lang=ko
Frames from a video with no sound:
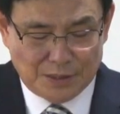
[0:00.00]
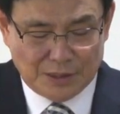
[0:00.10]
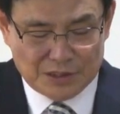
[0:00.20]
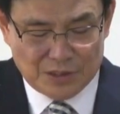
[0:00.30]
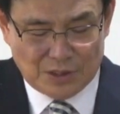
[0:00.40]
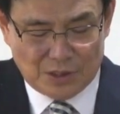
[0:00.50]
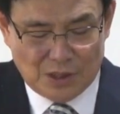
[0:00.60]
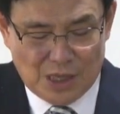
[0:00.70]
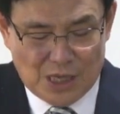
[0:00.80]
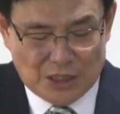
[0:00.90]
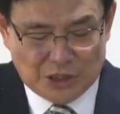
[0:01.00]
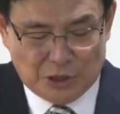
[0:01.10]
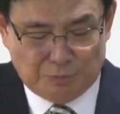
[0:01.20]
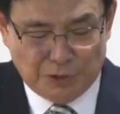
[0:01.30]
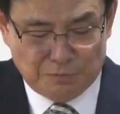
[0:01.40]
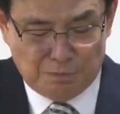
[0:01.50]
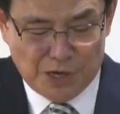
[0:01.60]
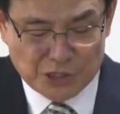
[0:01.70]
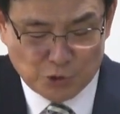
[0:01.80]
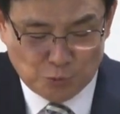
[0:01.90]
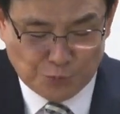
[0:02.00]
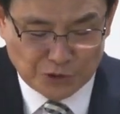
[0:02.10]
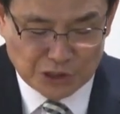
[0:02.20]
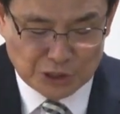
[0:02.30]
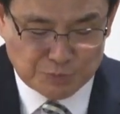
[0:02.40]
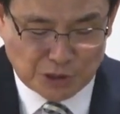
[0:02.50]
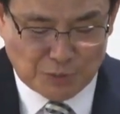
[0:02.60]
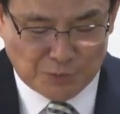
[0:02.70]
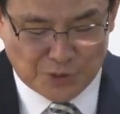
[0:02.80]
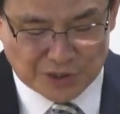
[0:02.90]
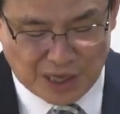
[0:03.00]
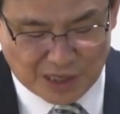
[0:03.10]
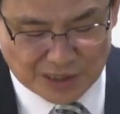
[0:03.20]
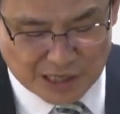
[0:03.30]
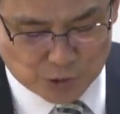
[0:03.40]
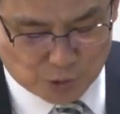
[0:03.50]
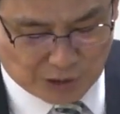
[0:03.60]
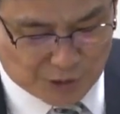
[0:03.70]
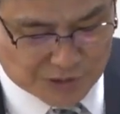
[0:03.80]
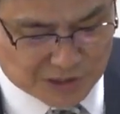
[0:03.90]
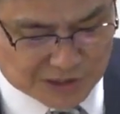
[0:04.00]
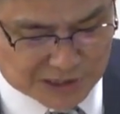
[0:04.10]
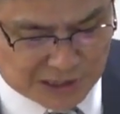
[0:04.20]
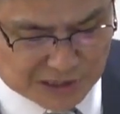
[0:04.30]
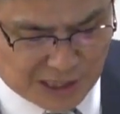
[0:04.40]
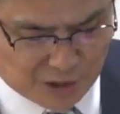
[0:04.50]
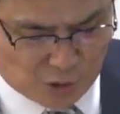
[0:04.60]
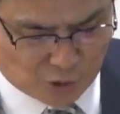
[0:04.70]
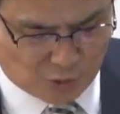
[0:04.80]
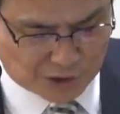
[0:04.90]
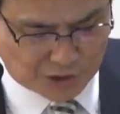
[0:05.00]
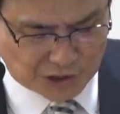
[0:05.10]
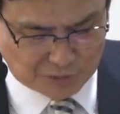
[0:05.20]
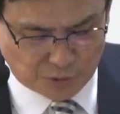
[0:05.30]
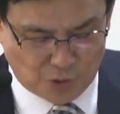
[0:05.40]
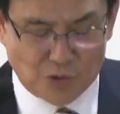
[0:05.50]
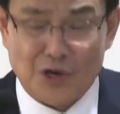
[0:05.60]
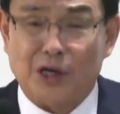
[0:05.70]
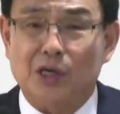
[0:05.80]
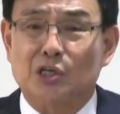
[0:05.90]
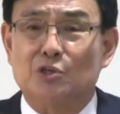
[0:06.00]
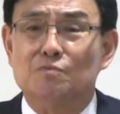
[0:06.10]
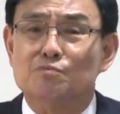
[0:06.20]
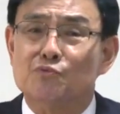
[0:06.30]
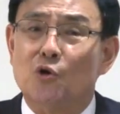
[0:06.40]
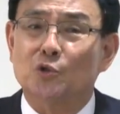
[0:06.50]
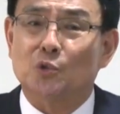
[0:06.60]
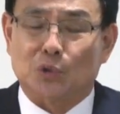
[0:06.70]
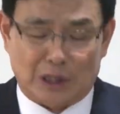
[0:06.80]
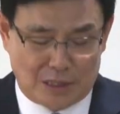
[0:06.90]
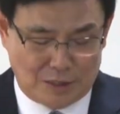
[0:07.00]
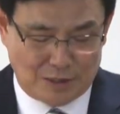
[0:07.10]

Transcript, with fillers: 그래서 시편 89편 20절에 보면 내가 내 종 다윗을 찾아 내 거룩한 기름으로 그에게 기름 부었도다.